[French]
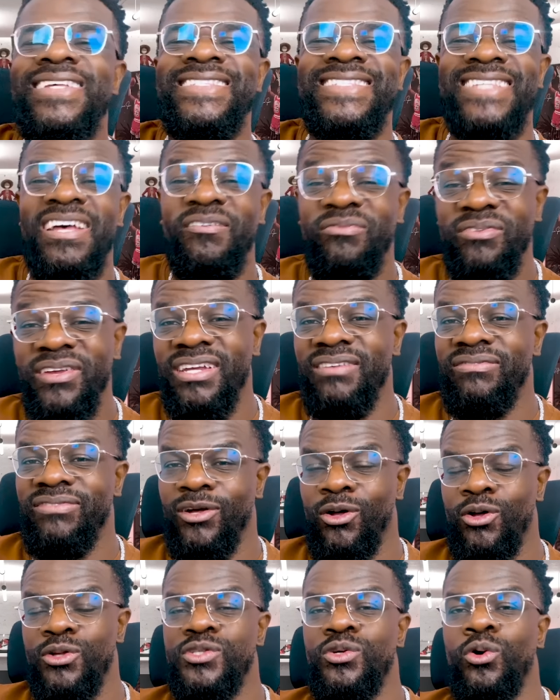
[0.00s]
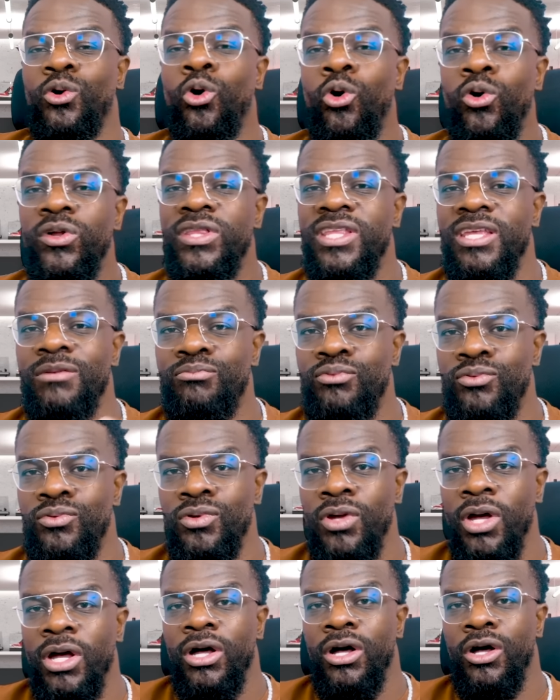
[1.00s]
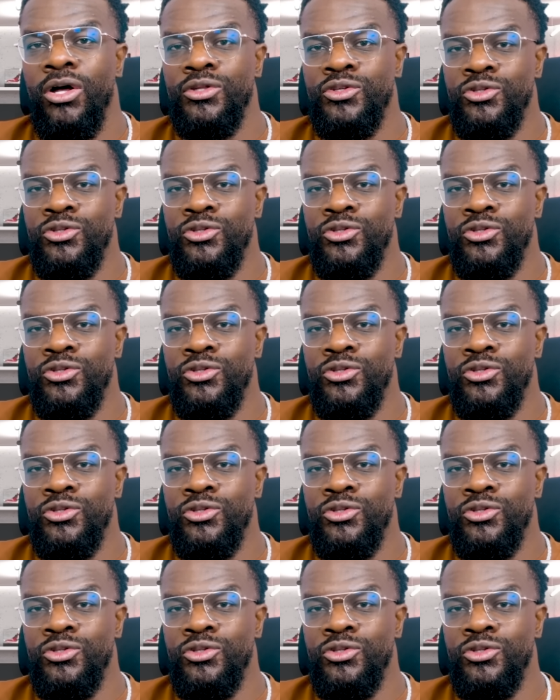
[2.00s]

ça fait référence au début euh,